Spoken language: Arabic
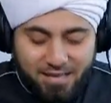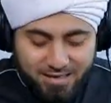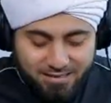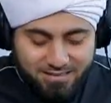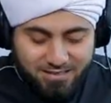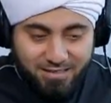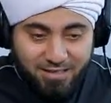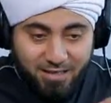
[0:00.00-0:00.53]

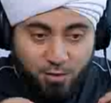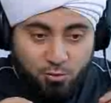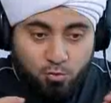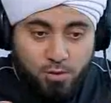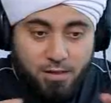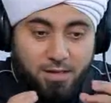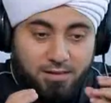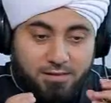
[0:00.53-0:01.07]
التي
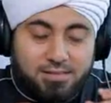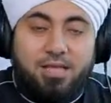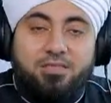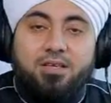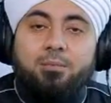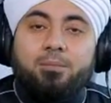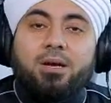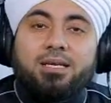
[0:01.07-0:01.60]
تلخص
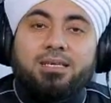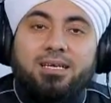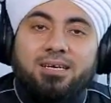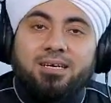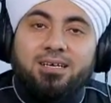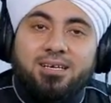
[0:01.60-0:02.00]
هذا المعنى